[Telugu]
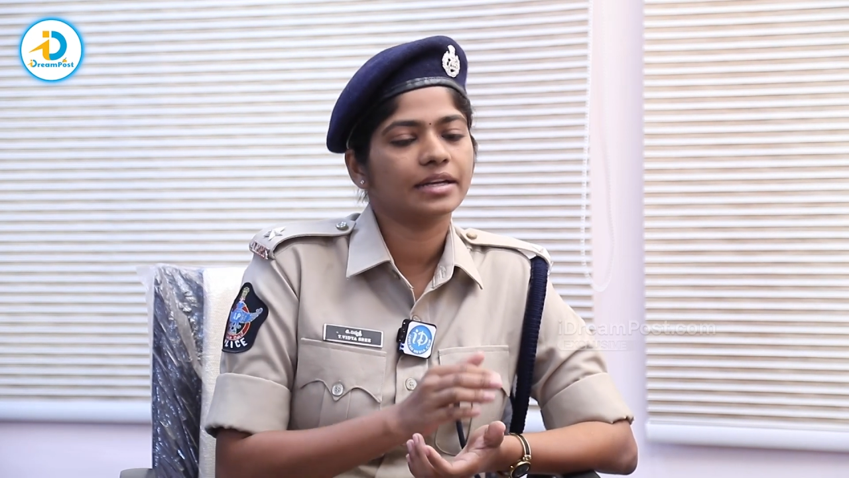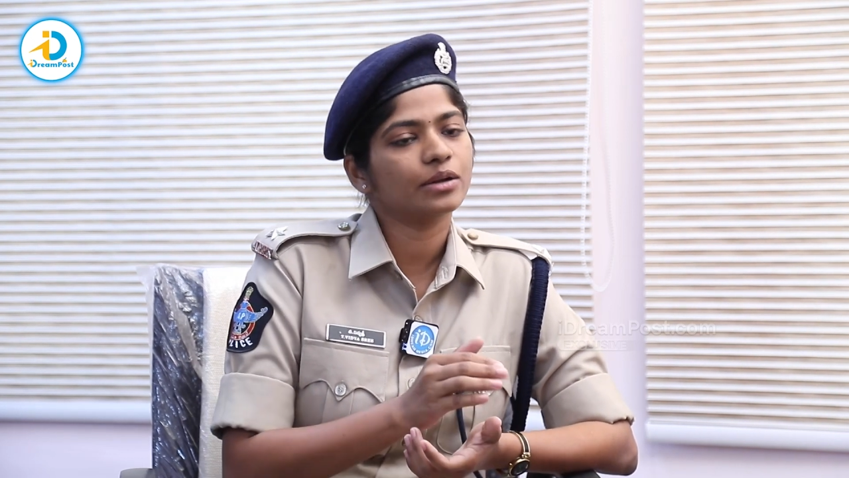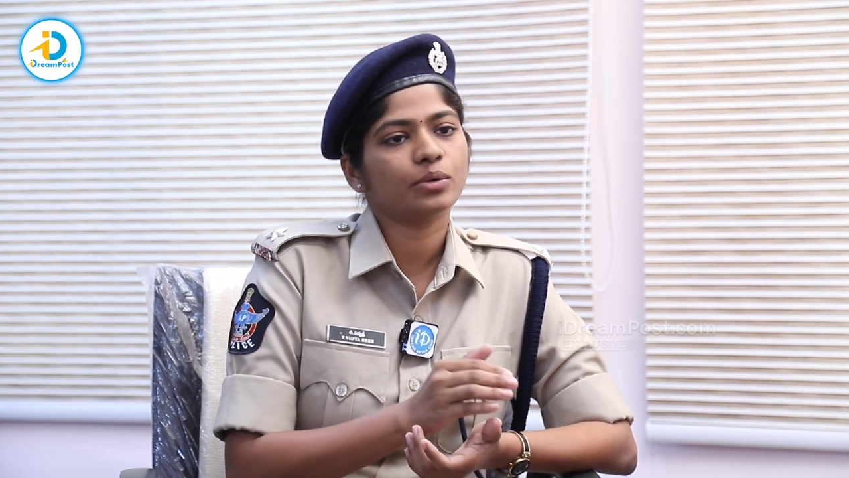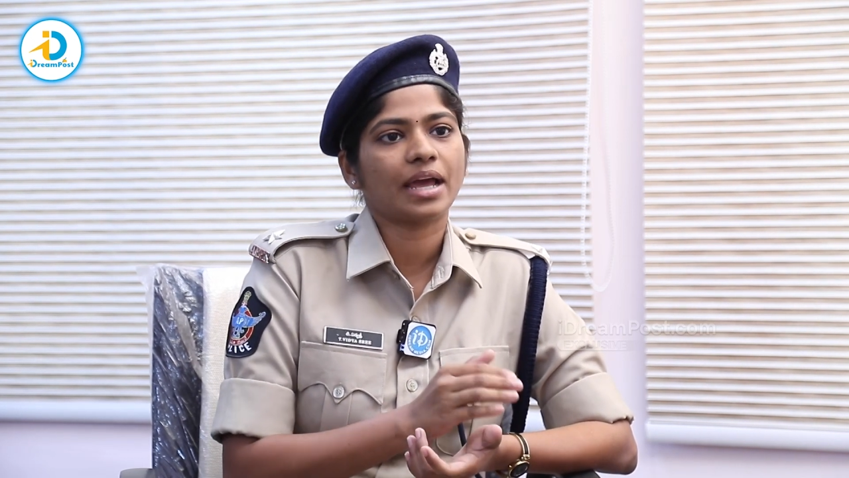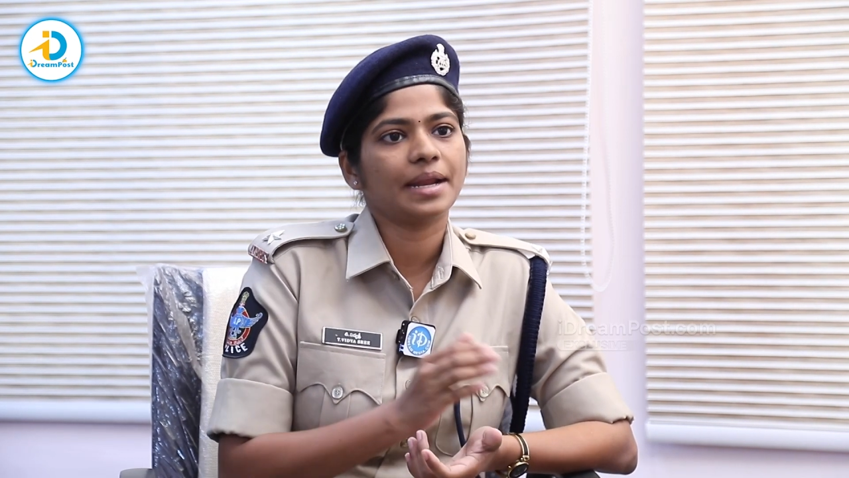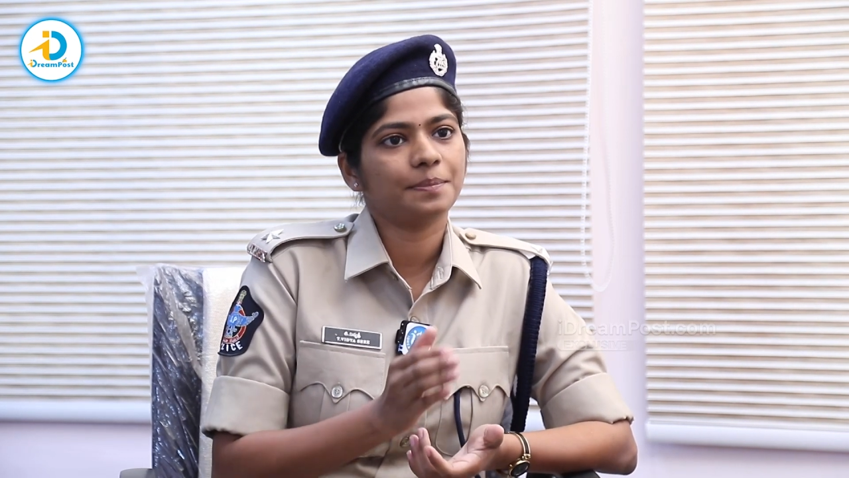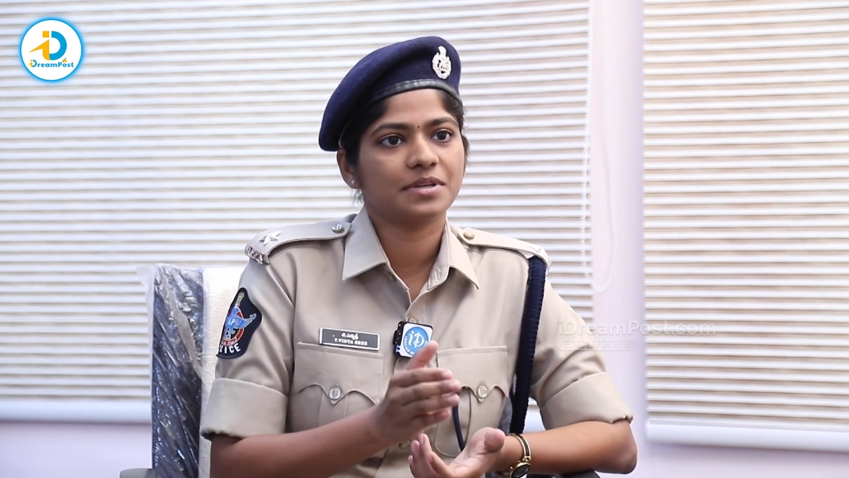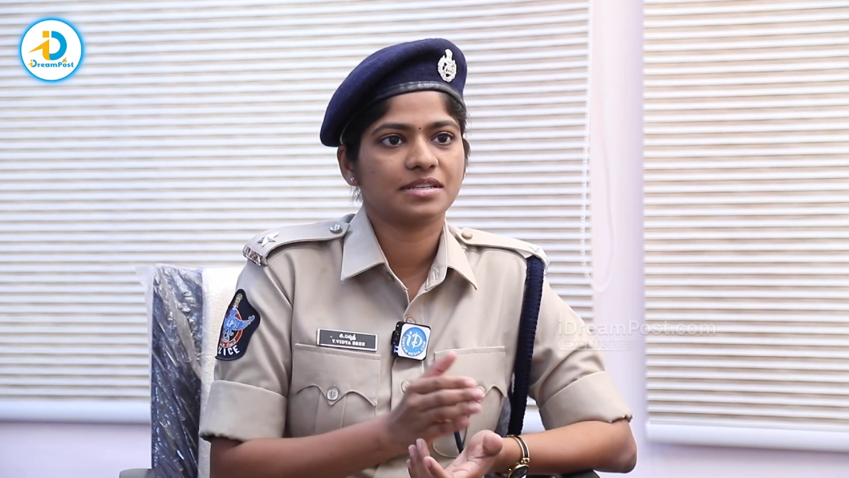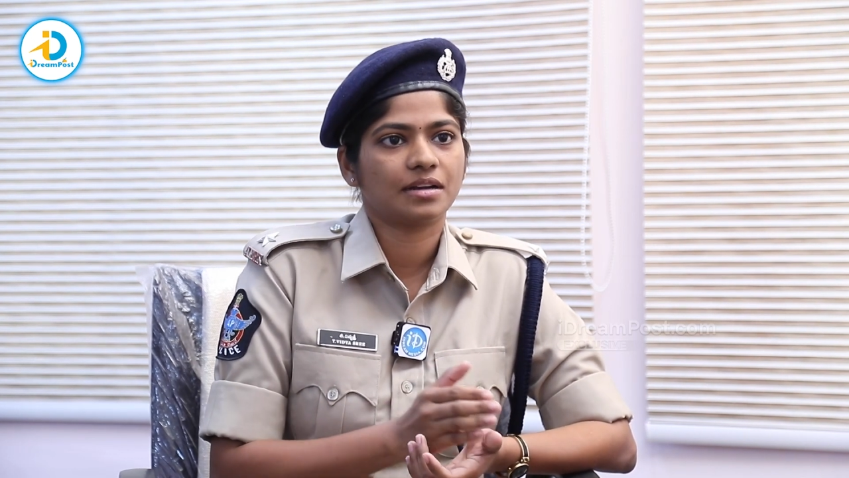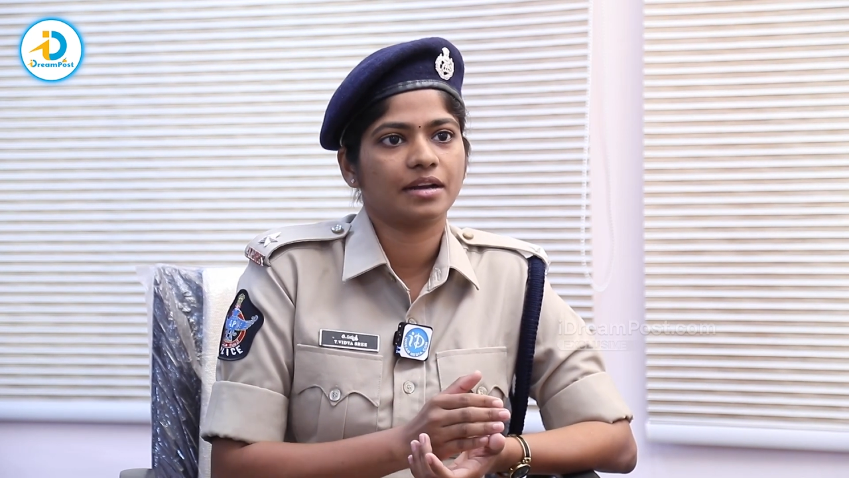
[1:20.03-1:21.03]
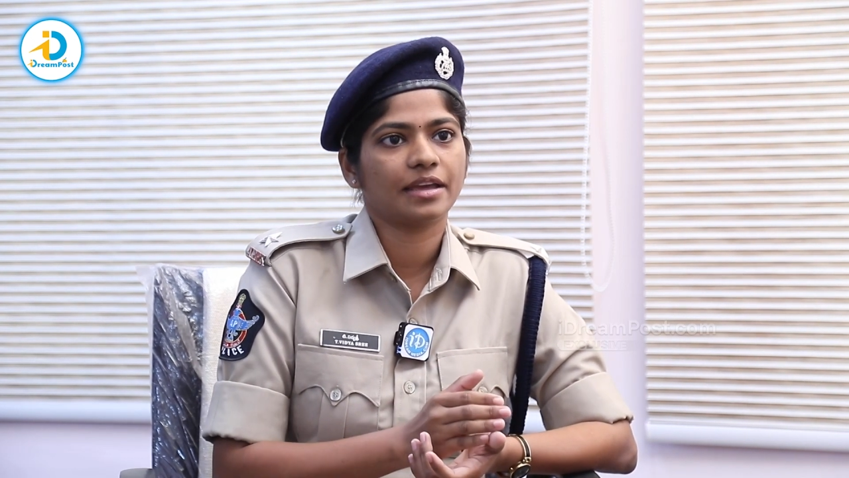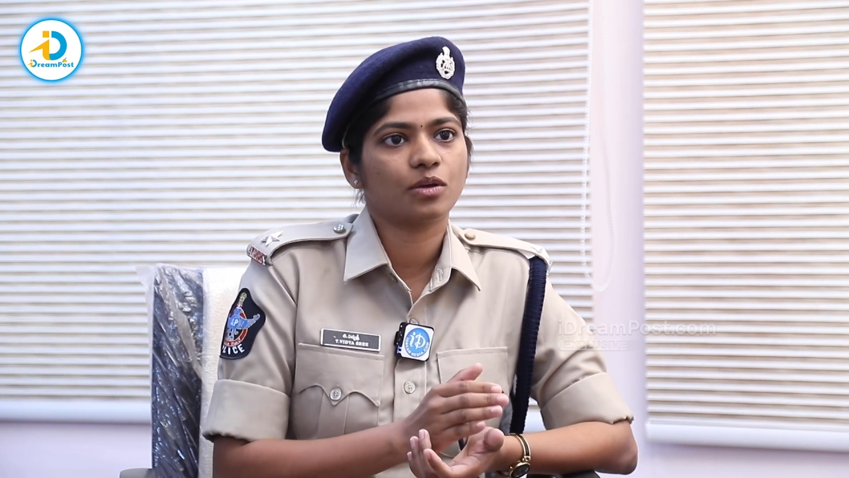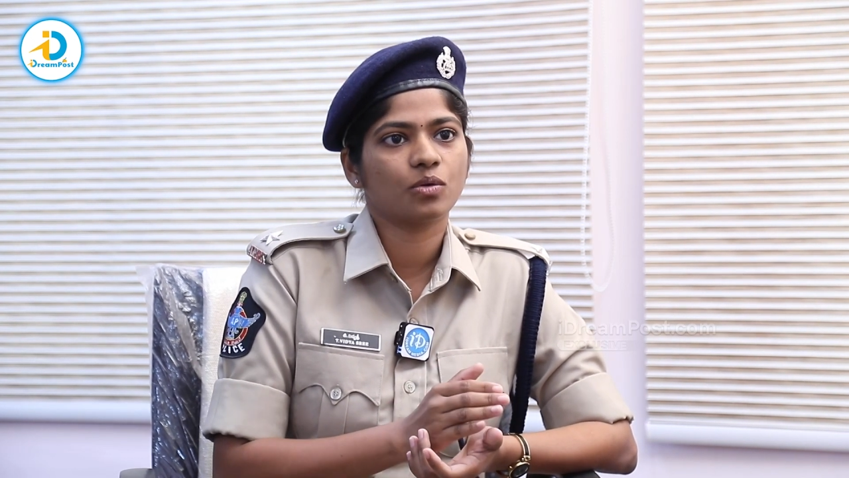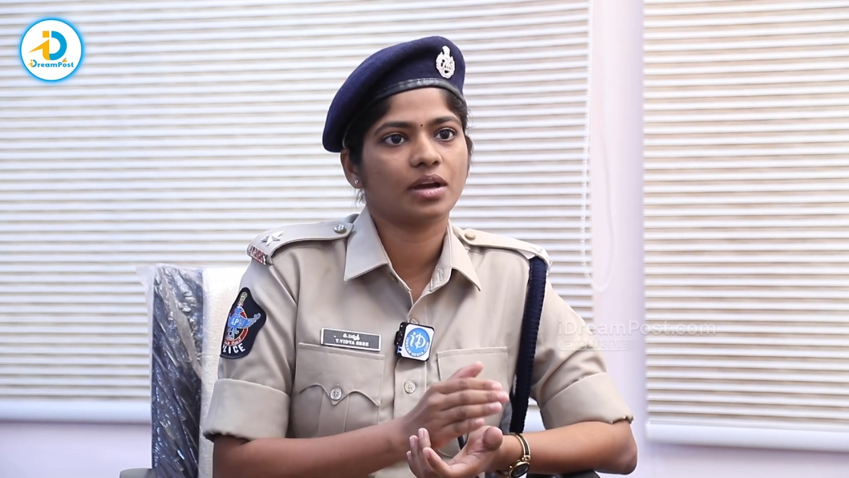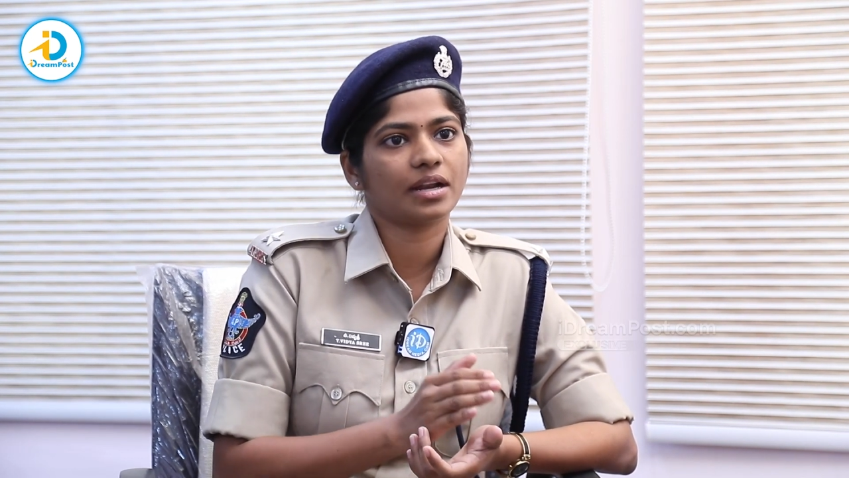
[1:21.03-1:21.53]
నేను నైట్ పర్సన్ అండి
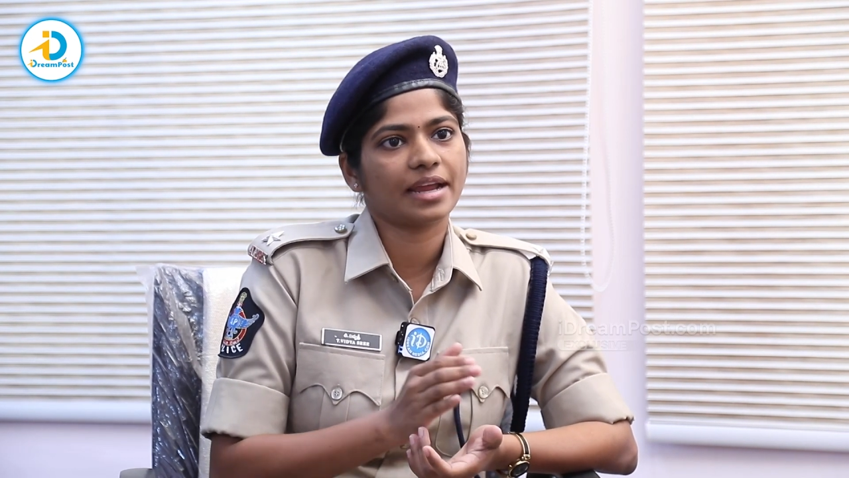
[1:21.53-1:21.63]
ఎక్కువగా